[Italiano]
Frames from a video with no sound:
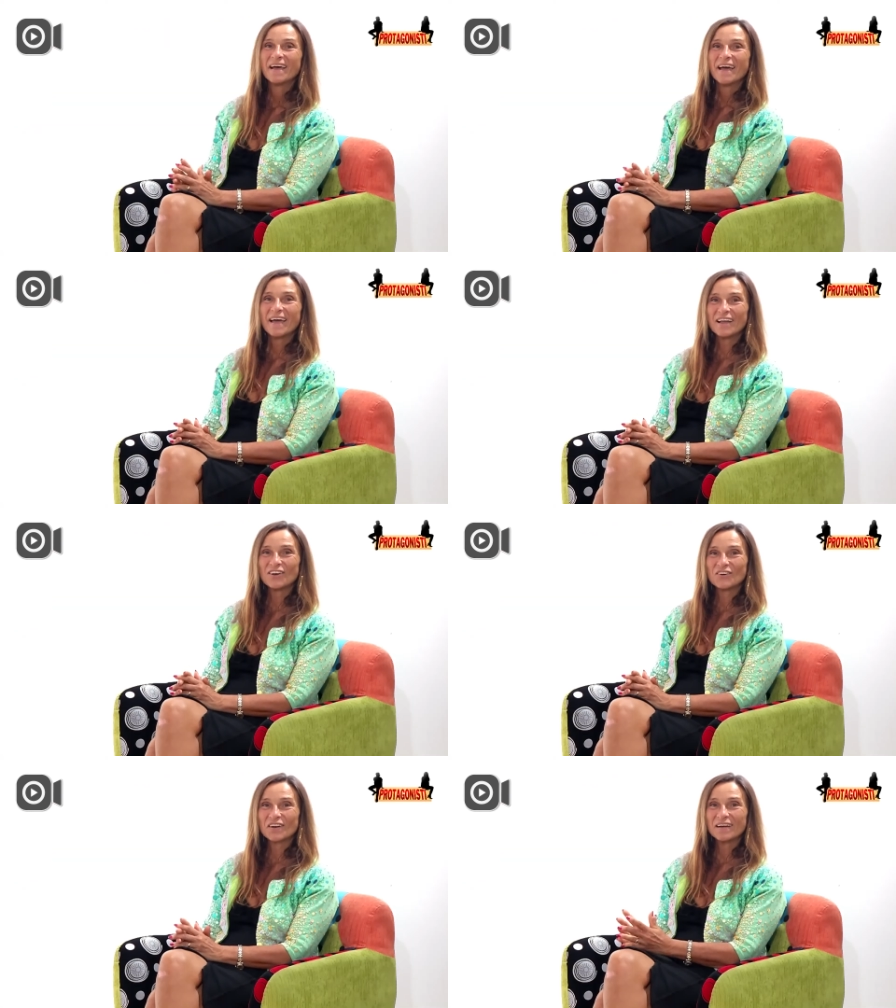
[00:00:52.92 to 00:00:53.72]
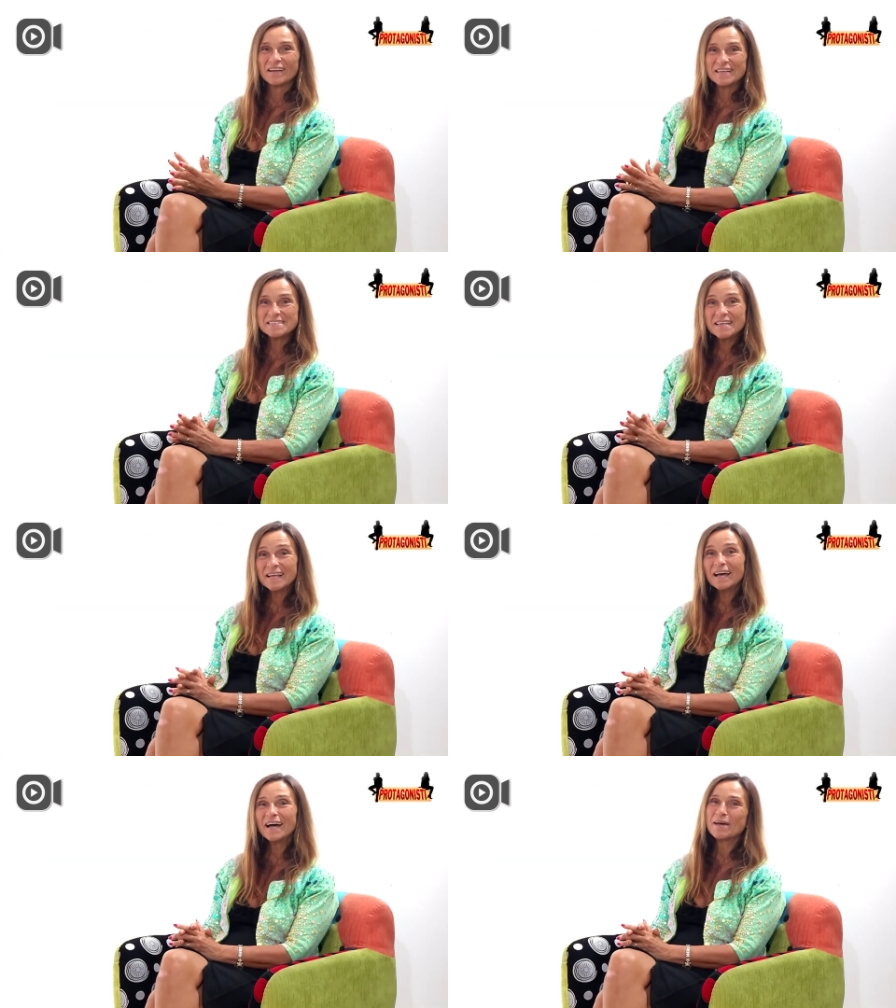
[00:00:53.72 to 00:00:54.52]
E allora la
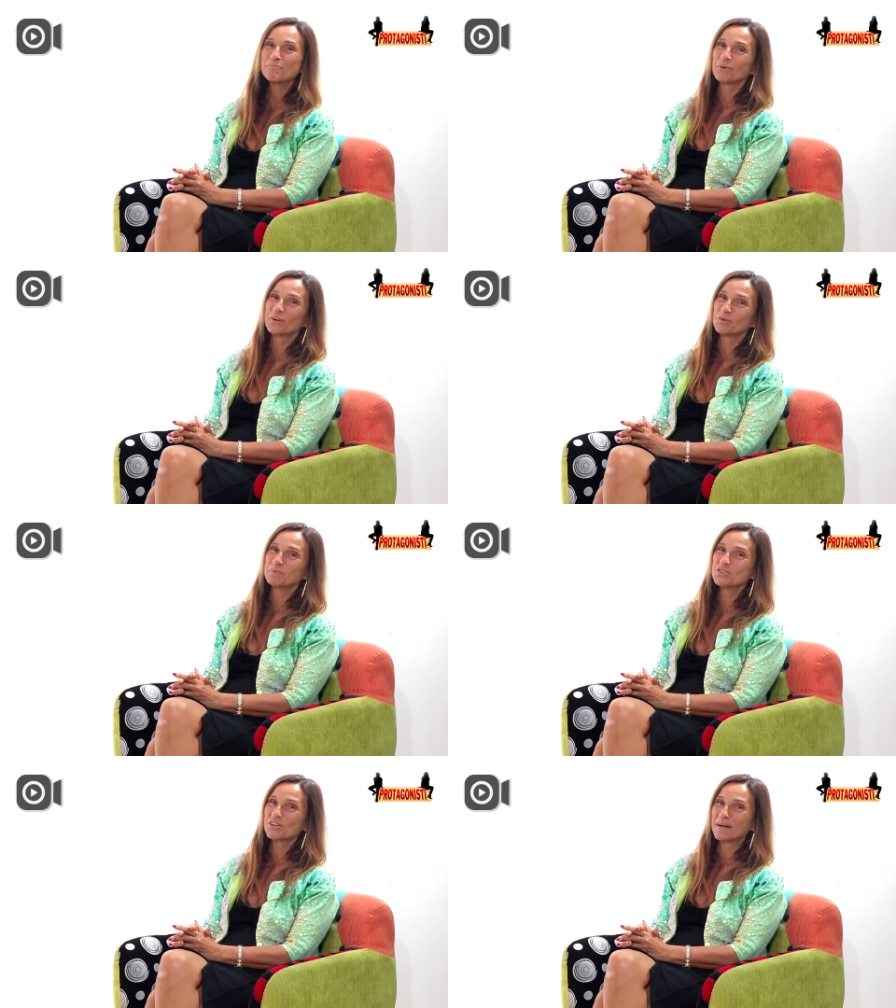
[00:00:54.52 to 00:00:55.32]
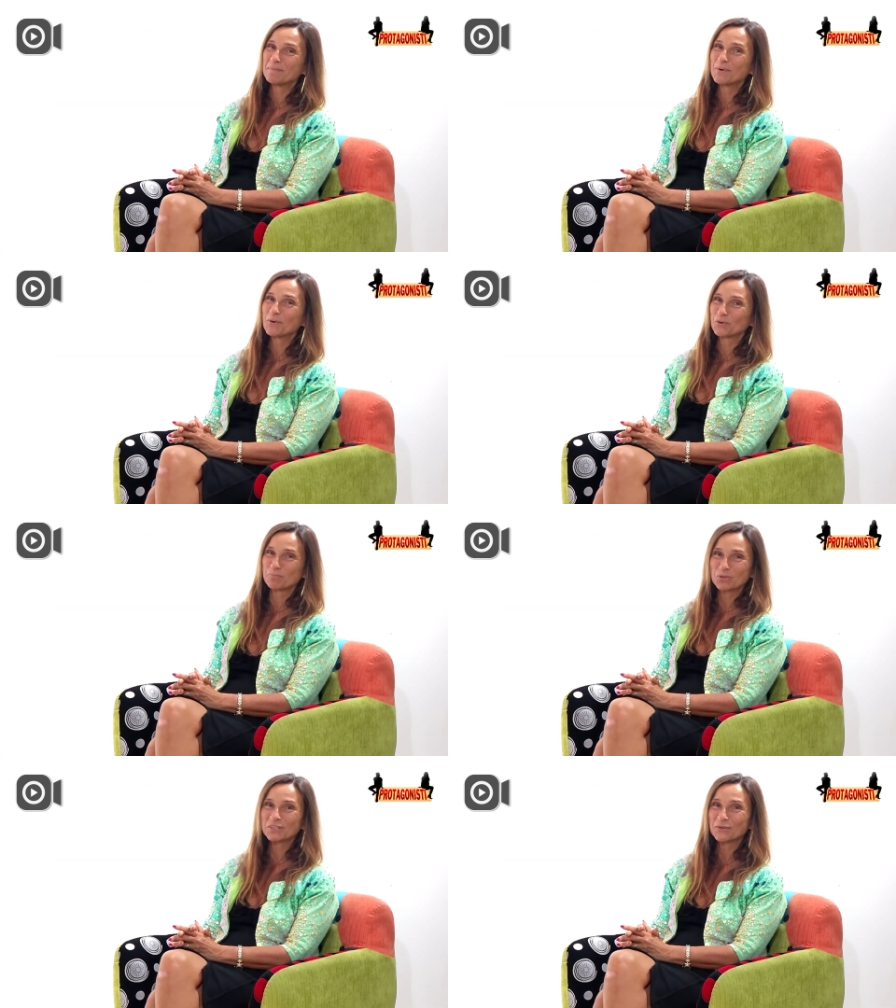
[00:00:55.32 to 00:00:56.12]
sigla e poi cominciamo con
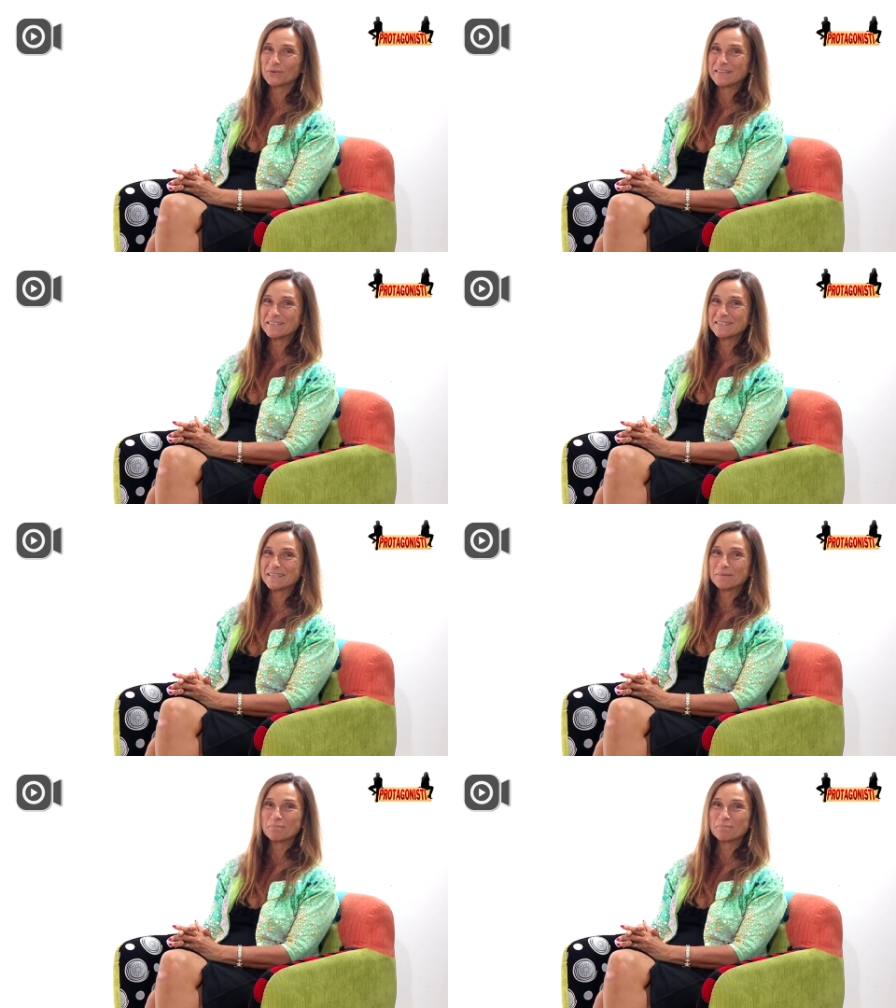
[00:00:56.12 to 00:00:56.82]
protagonisti,